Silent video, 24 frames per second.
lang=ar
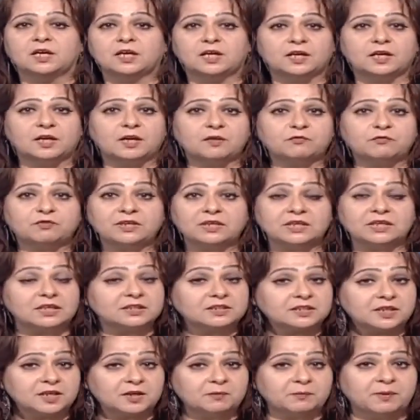آه، في
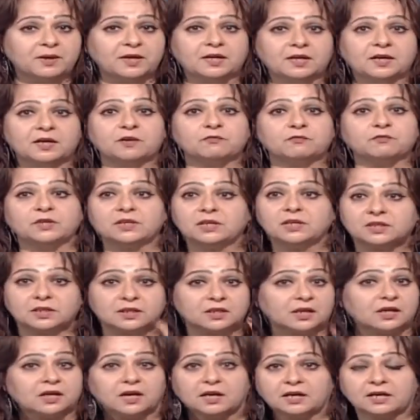كتابه
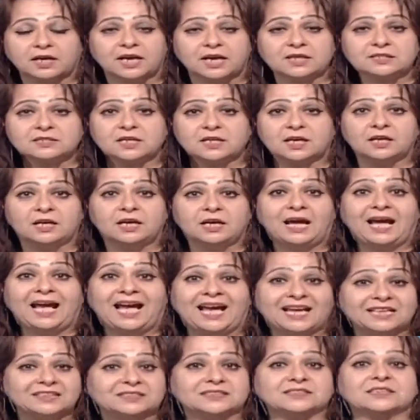في آه، كذا
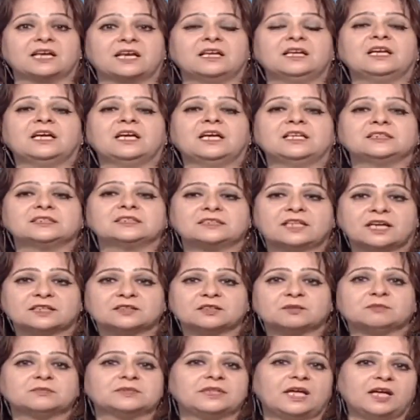حاسه
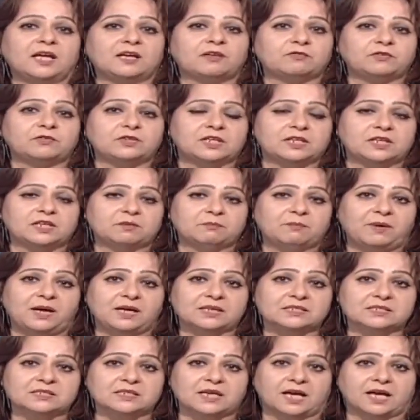استخدمتها في
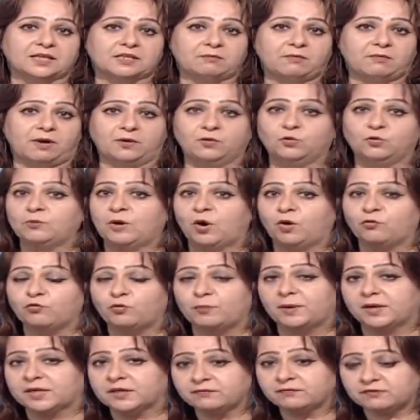البحث عن المعلومه او
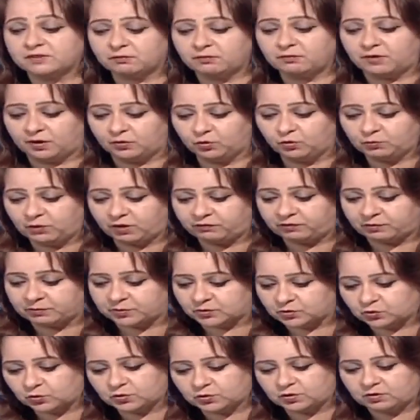في معرفه المعلومه
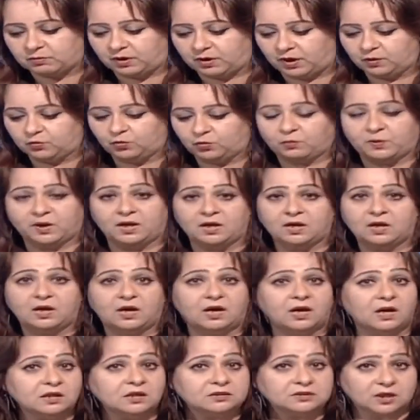فبتكون المعلومه
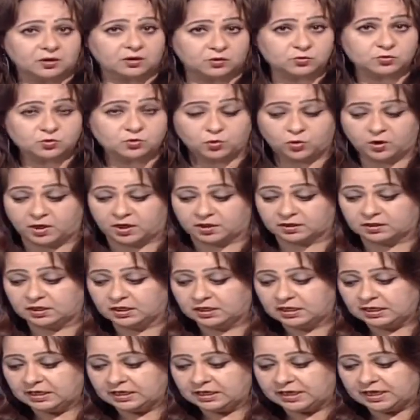اكثر رسوخا
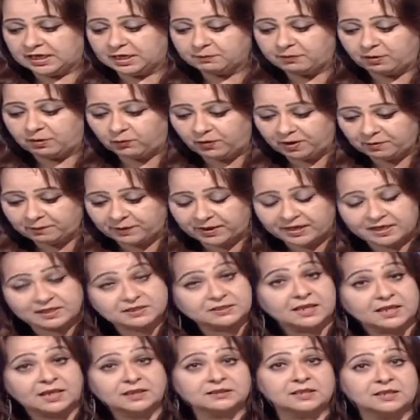البوابه
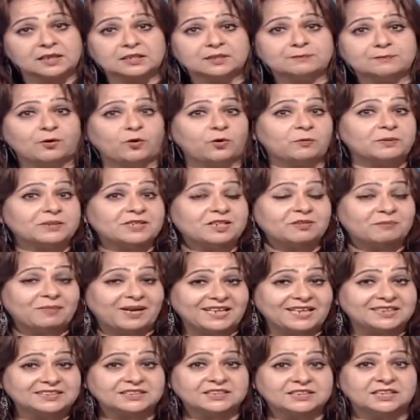الثالثه دي بوابه
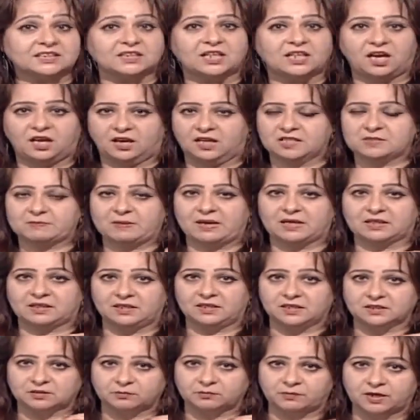الباحثين خلاص بقى
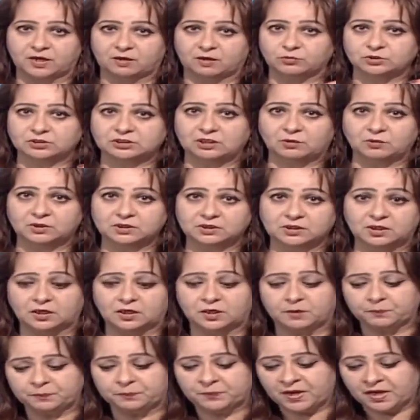طلعت بره مستوى
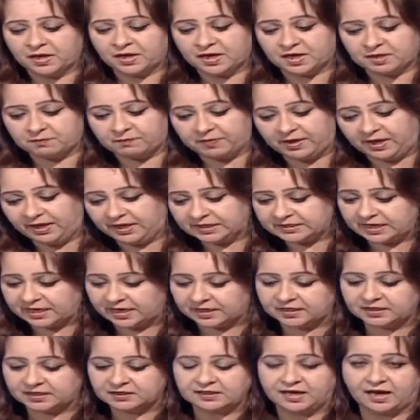الطالب الباحث
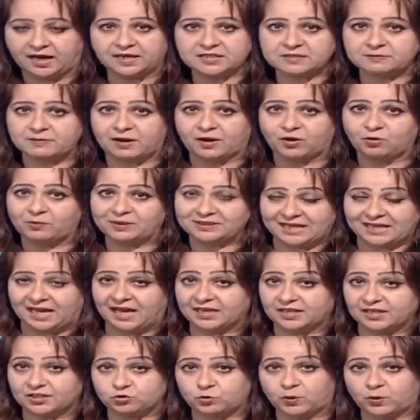اكيد ده عايز معلومات
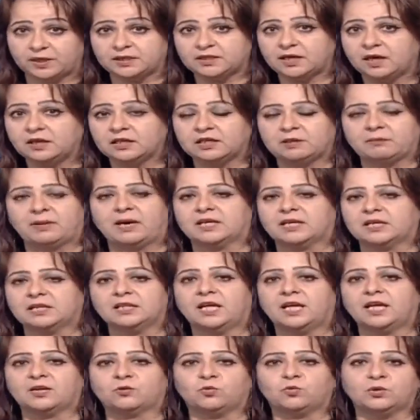اعلى شويه يبقى
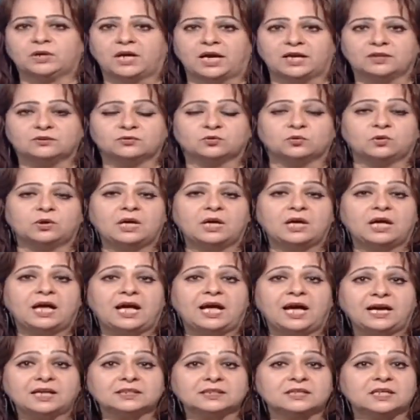اكيد هيكون عنده
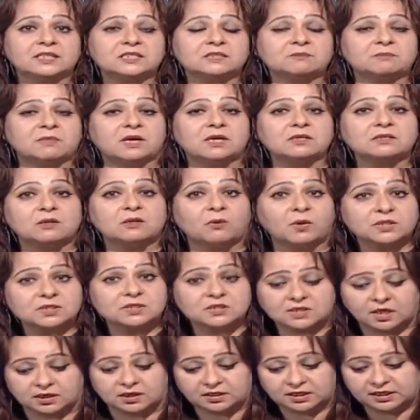احدث ما
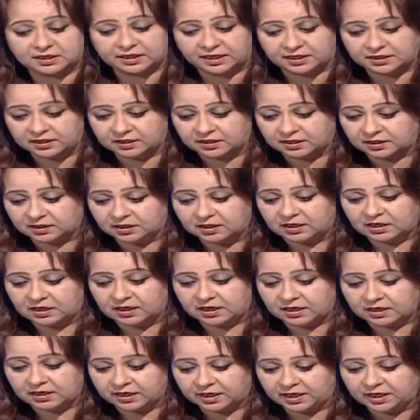توصل اليه
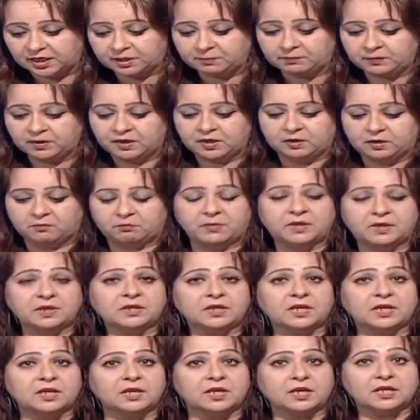العلم
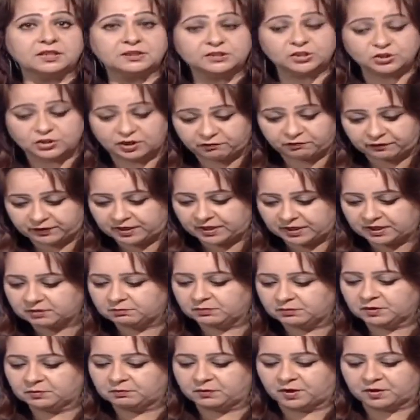من اكتشافات
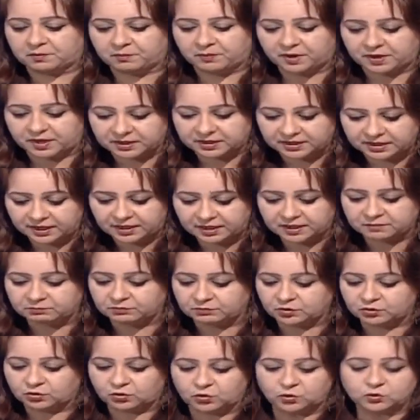من برمجيات
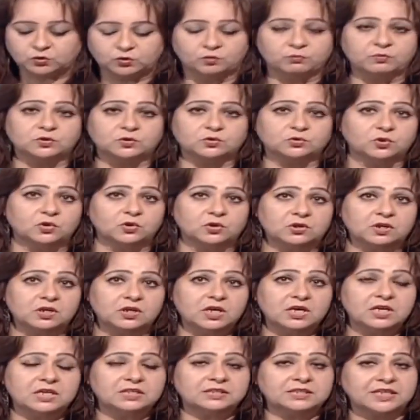من كتب من دور
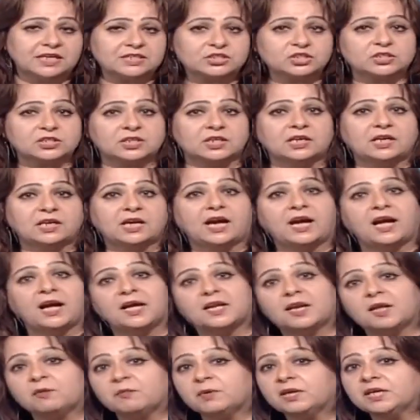نشر
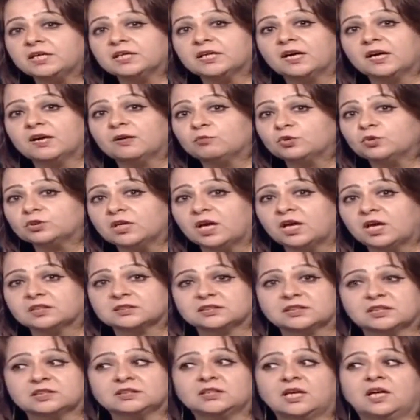عالميه
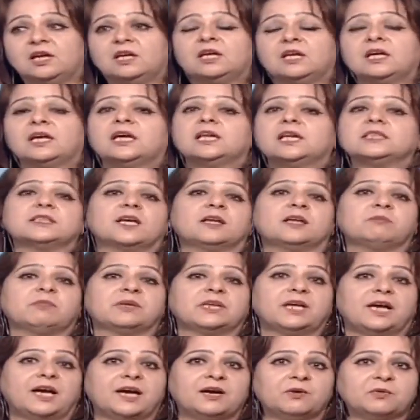متخصصه اذا
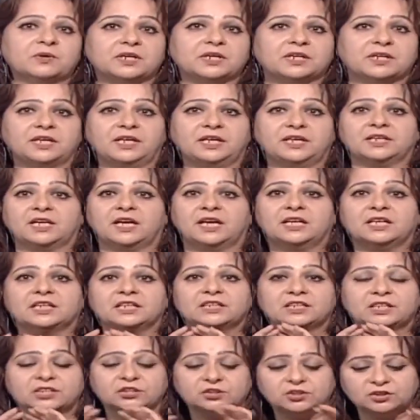بنحاول ان احنا
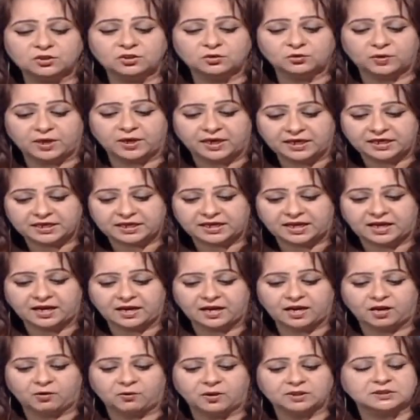نديله اخر
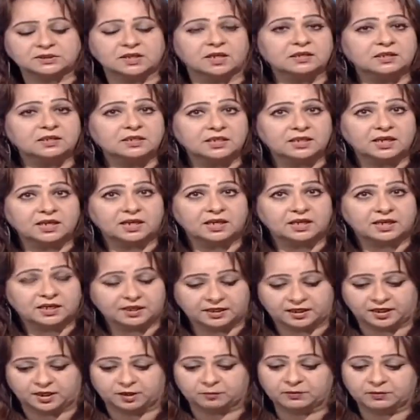حاجه وصل ليها
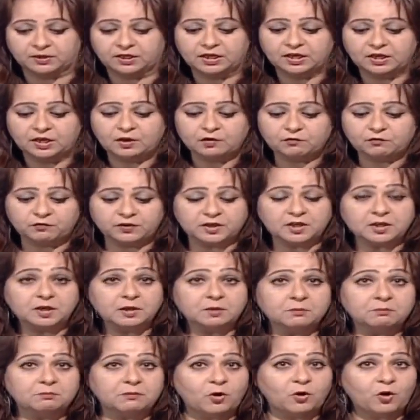العلم
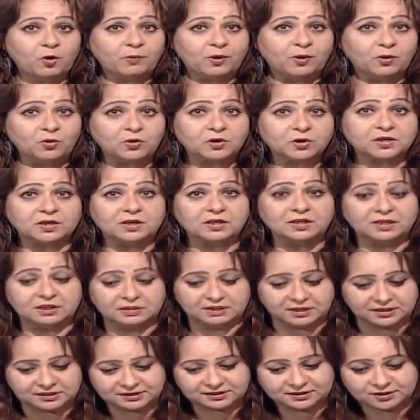في بوابة أخرى
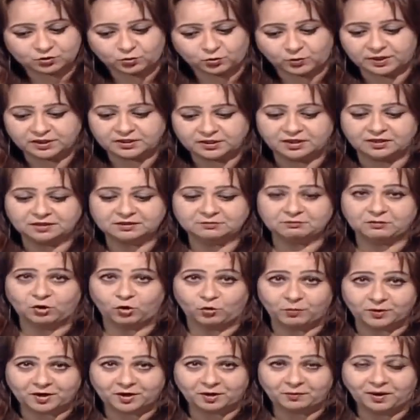لذيذة شوية
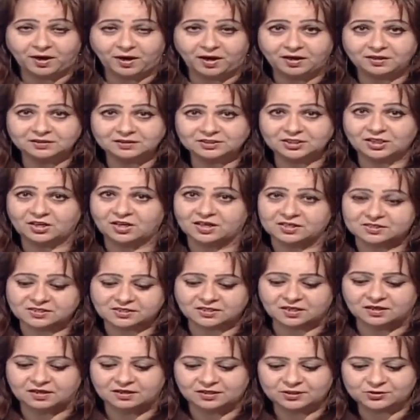بوابة رابعة دي
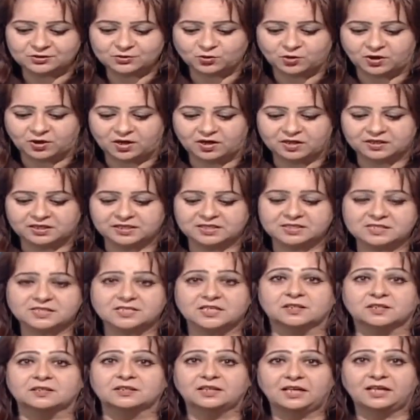خاصة لصغار
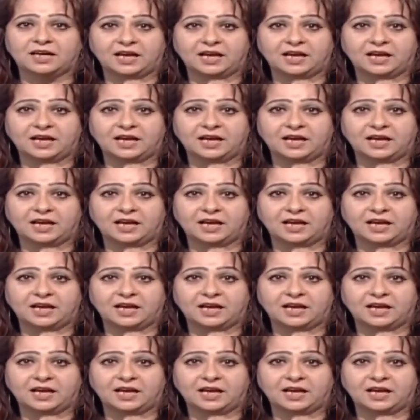السن